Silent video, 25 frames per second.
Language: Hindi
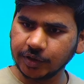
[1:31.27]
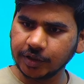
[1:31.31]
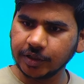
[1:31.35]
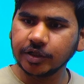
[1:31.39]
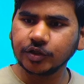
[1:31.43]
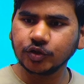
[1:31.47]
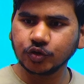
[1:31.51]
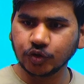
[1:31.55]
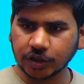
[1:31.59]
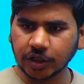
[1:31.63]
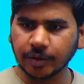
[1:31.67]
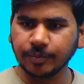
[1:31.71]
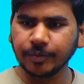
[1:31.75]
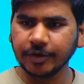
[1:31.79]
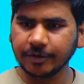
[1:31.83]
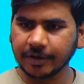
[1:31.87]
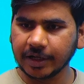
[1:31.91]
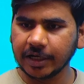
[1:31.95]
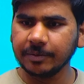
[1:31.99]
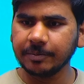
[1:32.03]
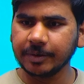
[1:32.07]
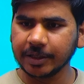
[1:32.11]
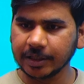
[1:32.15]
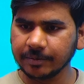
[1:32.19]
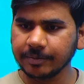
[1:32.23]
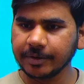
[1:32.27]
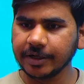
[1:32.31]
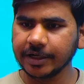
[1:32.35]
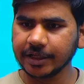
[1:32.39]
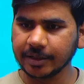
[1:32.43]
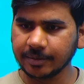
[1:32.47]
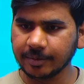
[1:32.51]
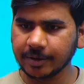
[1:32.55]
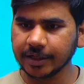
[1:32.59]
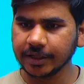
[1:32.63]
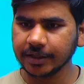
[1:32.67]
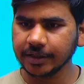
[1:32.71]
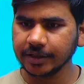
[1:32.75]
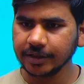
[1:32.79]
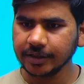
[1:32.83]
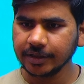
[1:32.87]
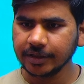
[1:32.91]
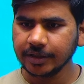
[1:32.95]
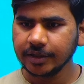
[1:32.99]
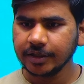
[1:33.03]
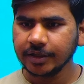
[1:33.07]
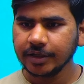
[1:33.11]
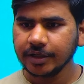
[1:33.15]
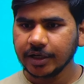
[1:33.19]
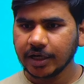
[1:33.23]
है जो डमी वाले मेजरमेंट है हमारे
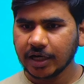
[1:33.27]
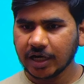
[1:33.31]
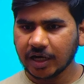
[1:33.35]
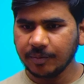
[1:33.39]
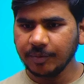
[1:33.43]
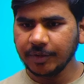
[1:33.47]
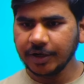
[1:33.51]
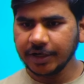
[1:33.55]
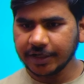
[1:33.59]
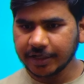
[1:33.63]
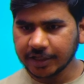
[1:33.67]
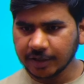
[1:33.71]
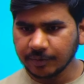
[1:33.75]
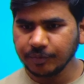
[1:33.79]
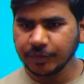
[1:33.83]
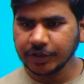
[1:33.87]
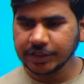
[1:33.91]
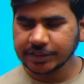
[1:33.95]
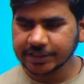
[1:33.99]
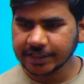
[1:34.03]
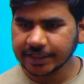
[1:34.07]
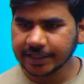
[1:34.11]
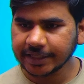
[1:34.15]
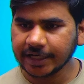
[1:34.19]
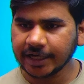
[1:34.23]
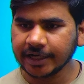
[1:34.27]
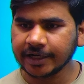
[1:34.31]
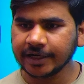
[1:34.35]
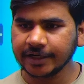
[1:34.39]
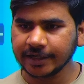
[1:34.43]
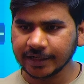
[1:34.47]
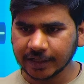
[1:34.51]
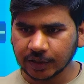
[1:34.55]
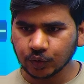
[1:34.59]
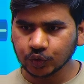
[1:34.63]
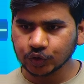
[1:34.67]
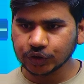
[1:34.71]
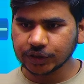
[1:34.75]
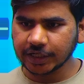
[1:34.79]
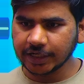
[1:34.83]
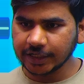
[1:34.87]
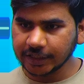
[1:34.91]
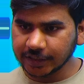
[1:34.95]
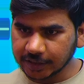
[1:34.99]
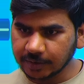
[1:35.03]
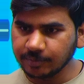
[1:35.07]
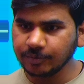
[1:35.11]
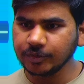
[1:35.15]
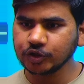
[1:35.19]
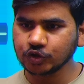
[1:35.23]
हमें डमी से क्या करना होता है
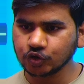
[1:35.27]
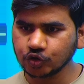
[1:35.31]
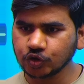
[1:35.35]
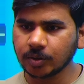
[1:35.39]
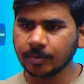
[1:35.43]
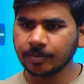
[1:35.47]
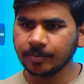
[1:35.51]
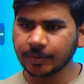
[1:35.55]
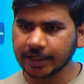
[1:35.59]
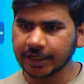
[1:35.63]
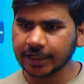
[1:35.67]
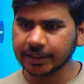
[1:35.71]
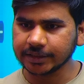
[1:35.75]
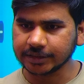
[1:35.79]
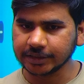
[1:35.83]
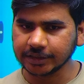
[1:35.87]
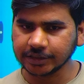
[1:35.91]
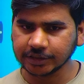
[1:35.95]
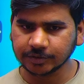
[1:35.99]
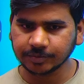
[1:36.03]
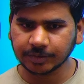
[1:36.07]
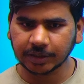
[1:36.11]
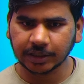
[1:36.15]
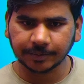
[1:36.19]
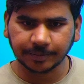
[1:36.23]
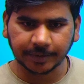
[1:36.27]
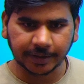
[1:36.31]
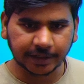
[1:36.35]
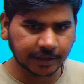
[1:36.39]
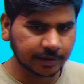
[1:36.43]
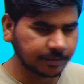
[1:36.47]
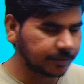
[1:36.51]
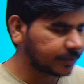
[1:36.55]
डमी से जो हम बनाते हैं इस वाले पैटर्न